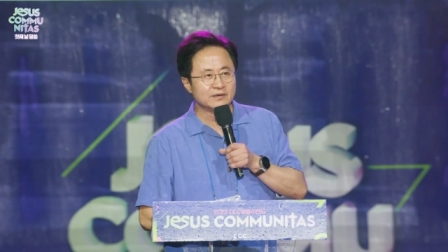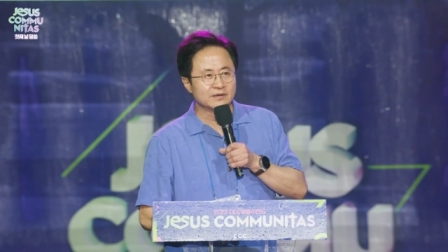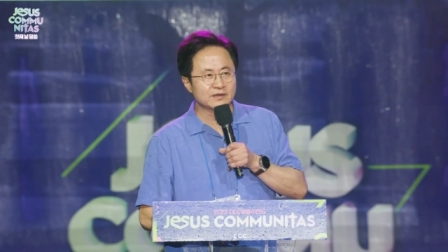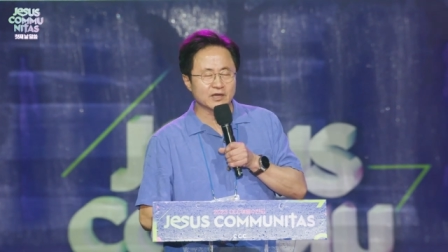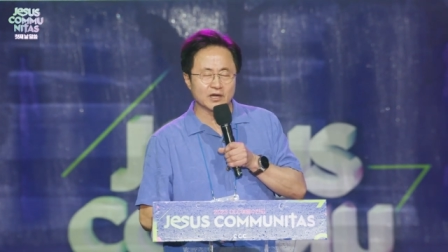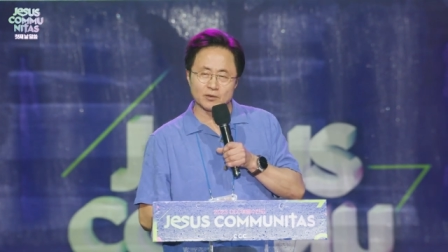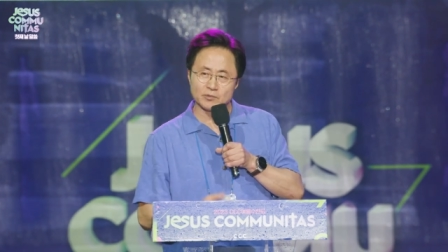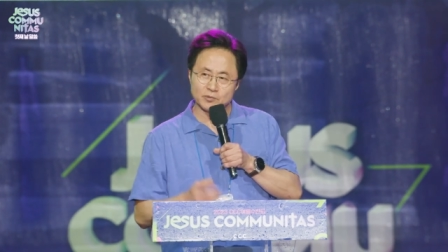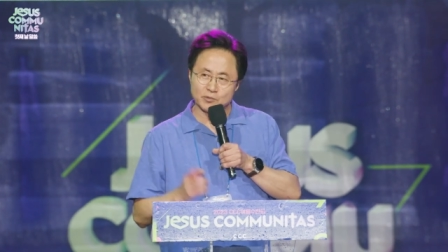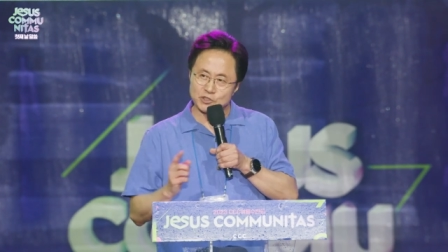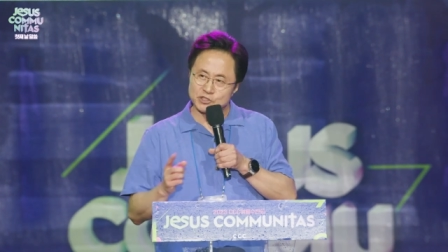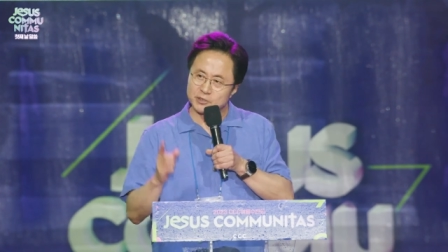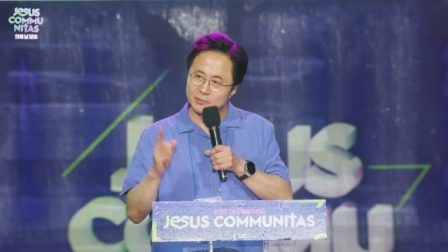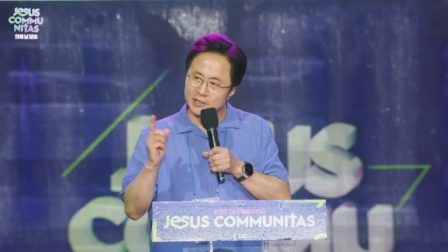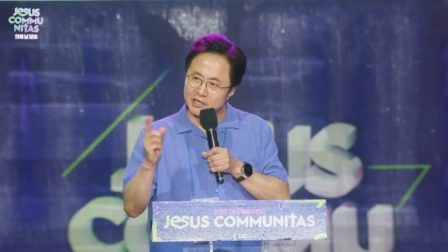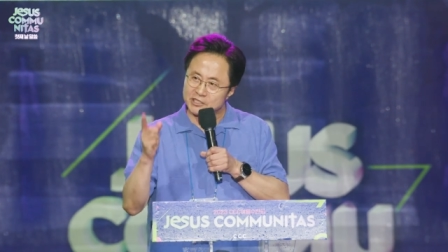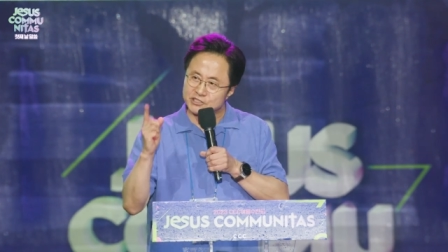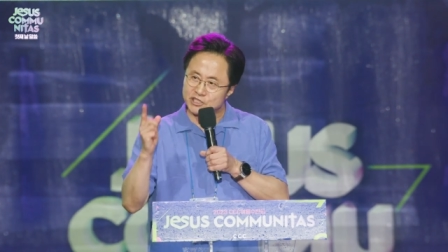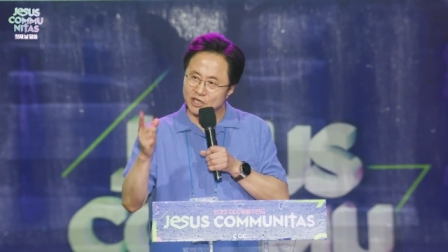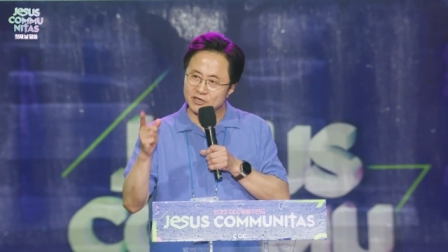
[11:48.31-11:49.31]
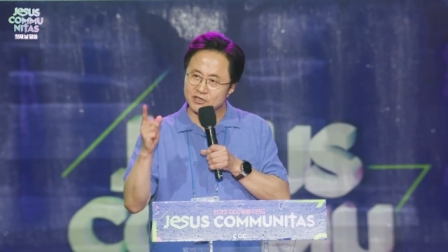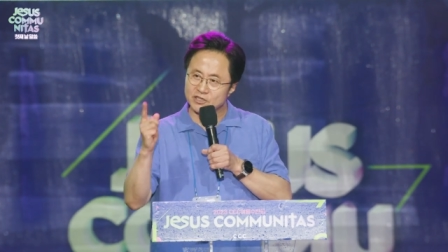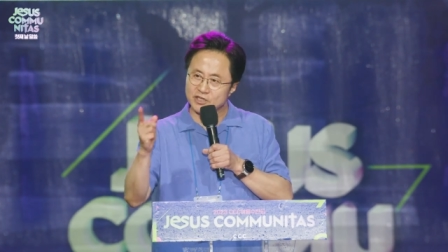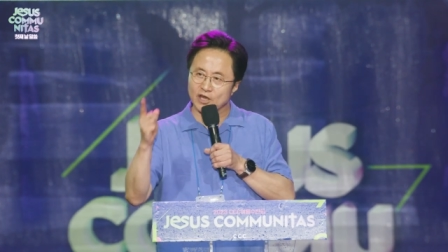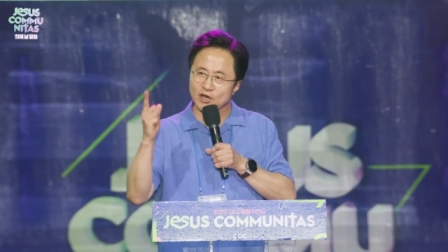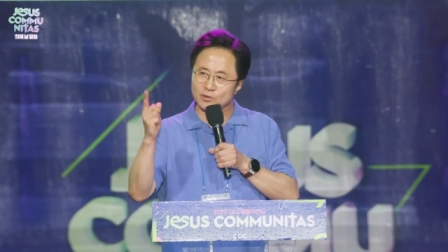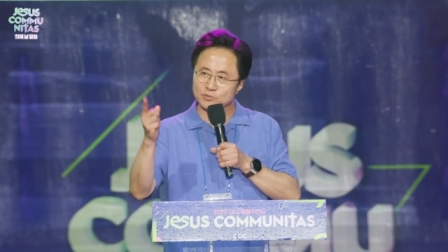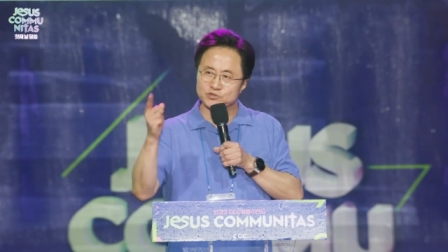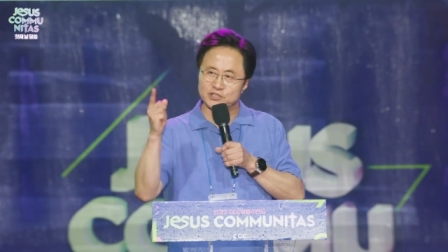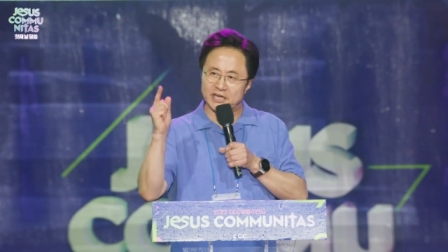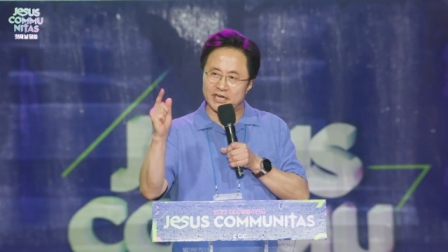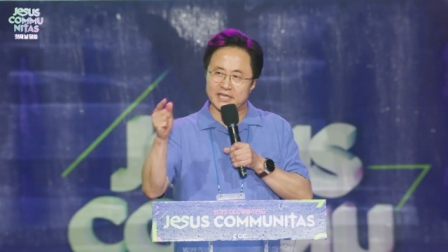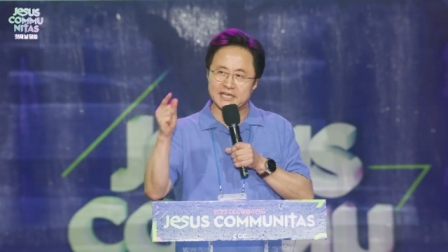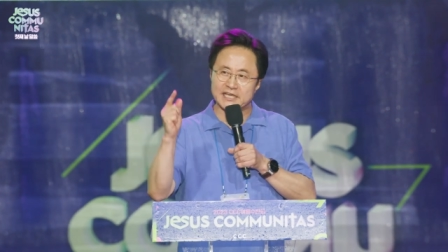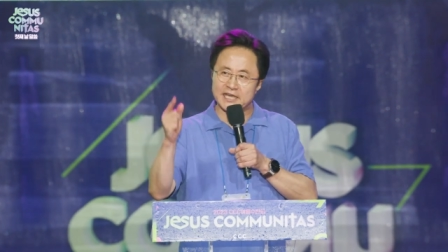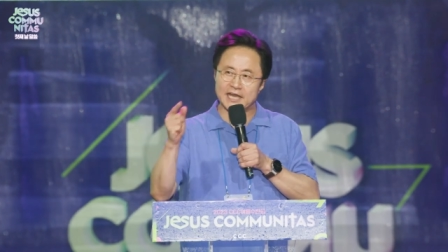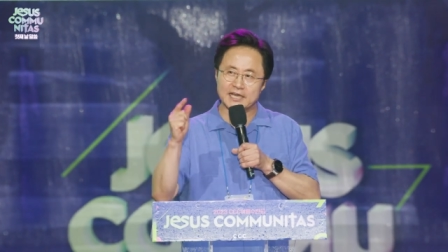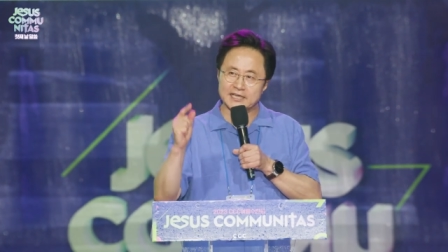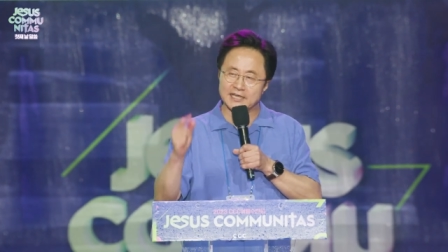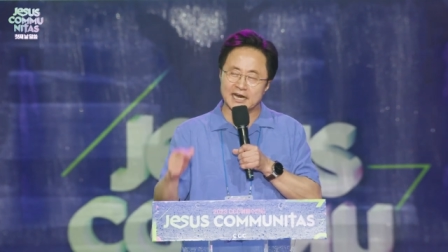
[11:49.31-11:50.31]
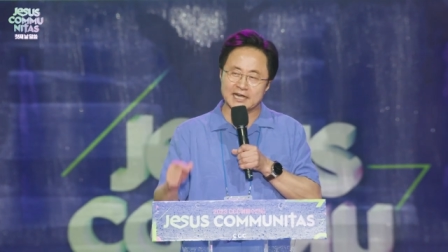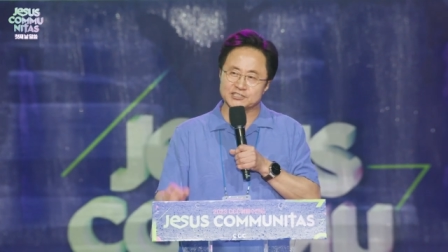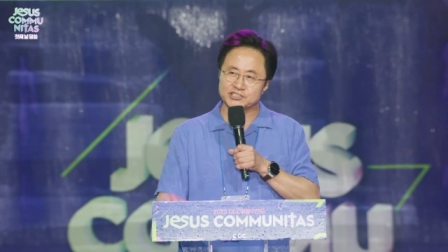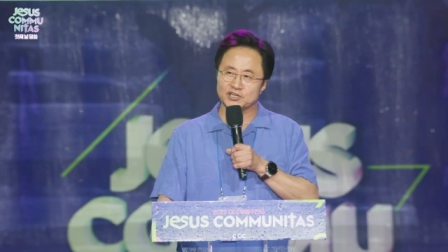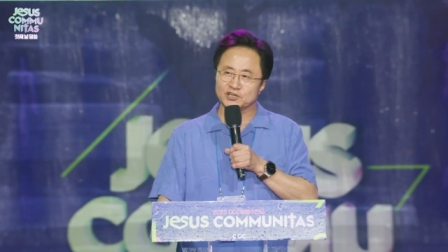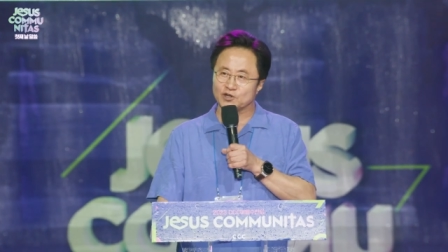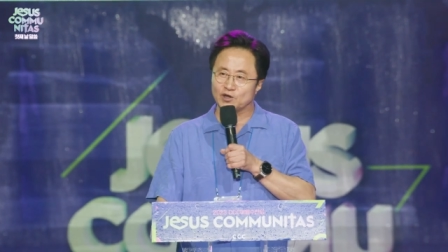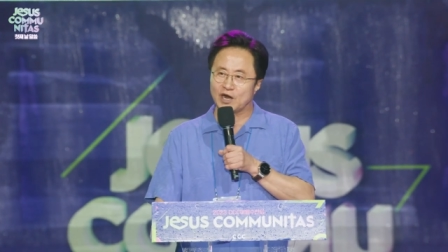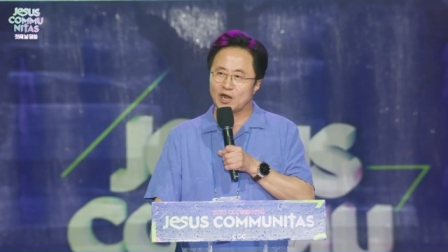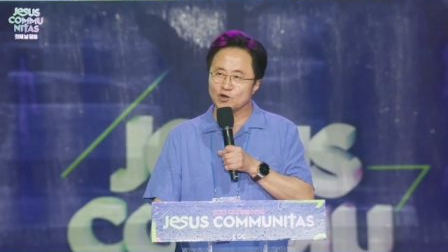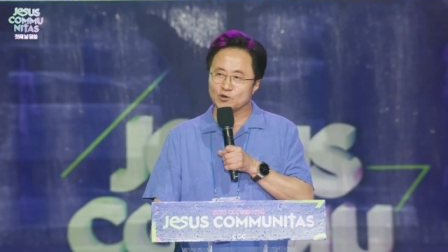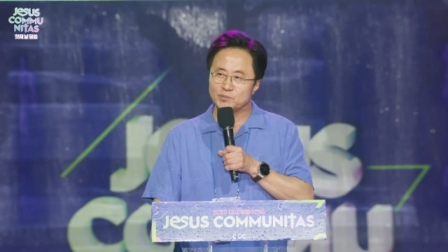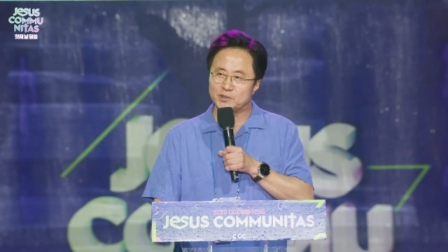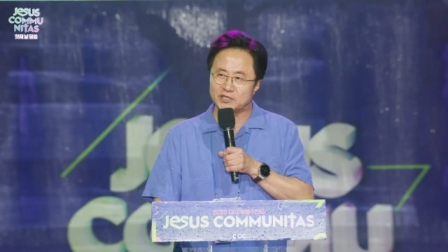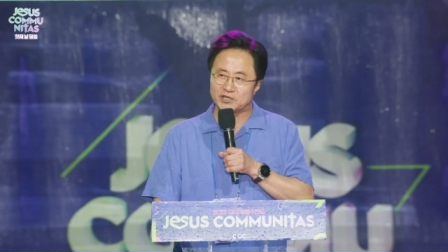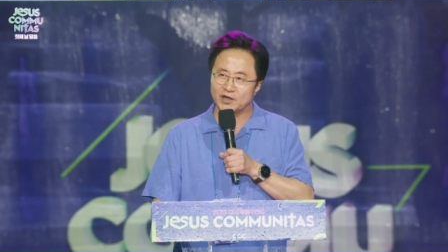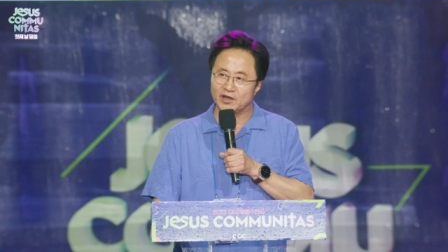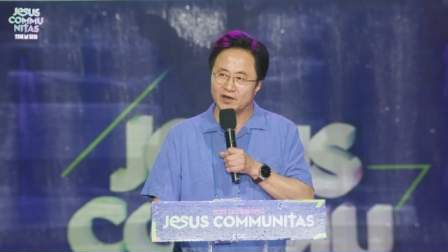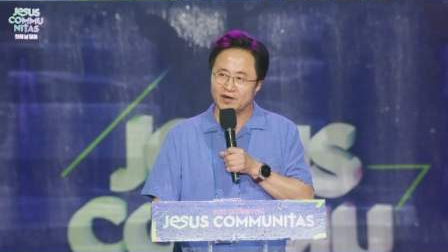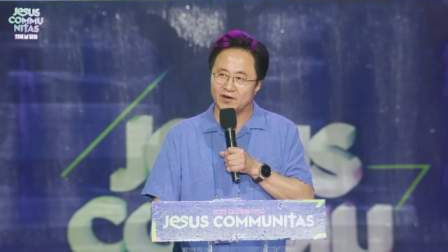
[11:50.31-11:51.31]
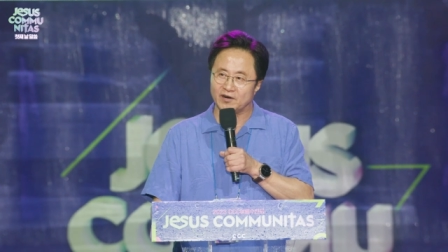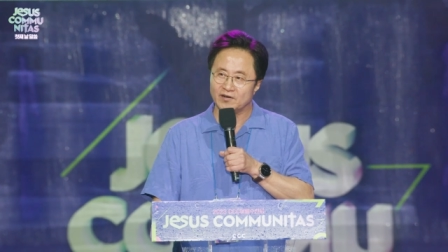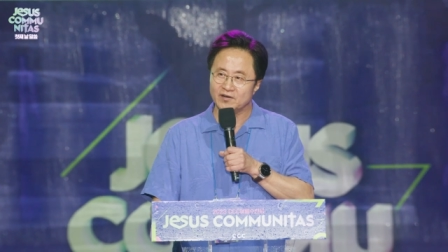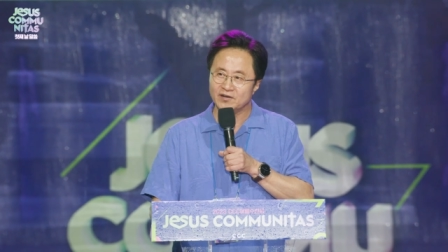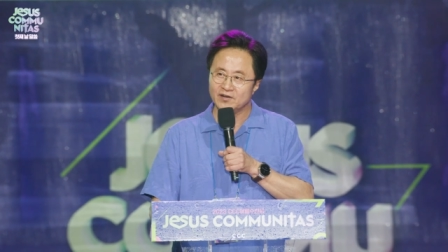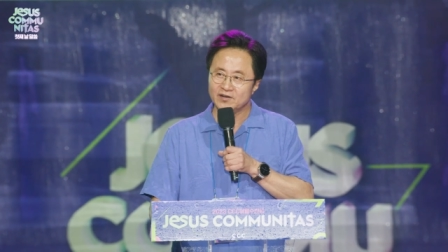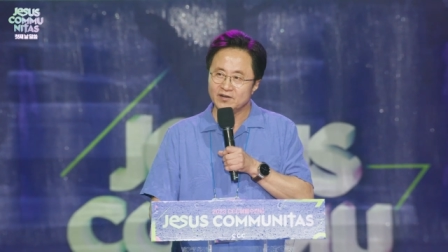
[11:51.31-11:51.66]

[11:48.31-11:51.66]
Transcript: 여러분 보시면은 저는 여러분들이 이 얘기를 하실 거라고 믿어요.